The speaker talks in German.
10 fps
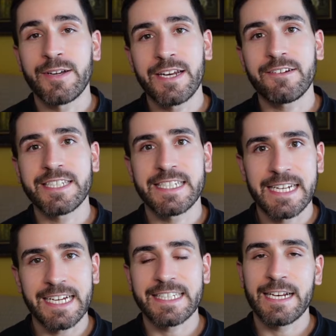Und genau diese
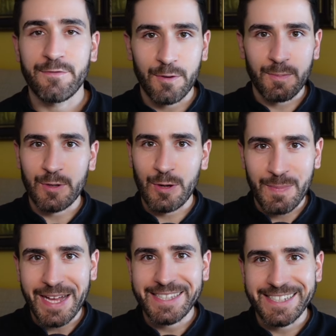Nachteile vom
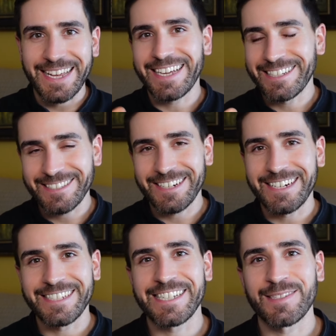normalen Staking, so
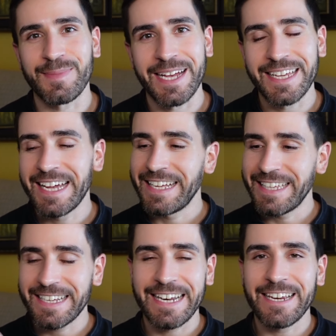nenne ich es jetzt mal,
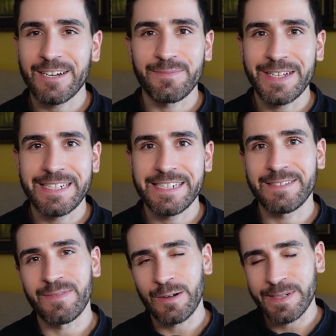die erklären auch im
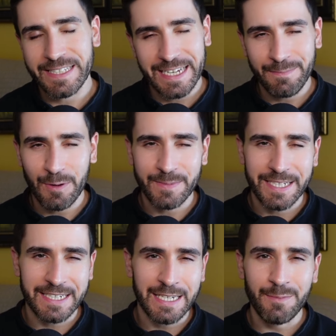Wesentlichen, warum der Trend
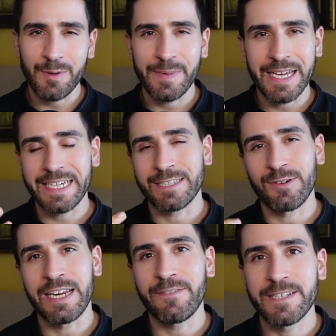momentan immer mehr
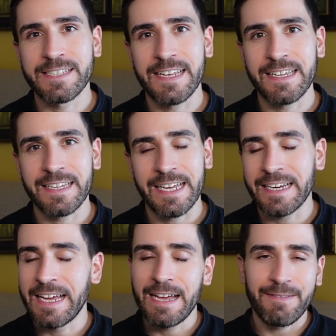Richtung Liquid Staking
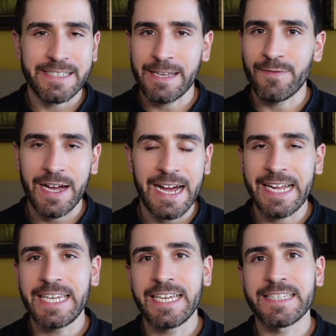geht, weil es einfach
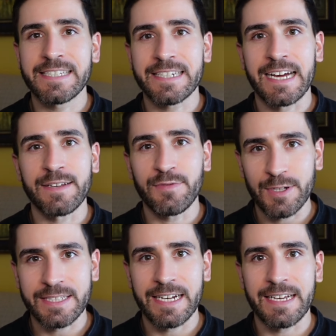einige zentrale
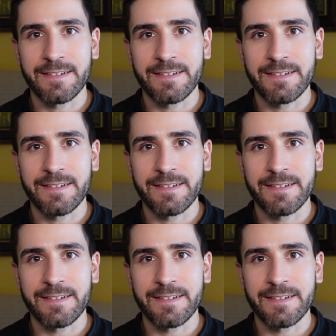Vorteile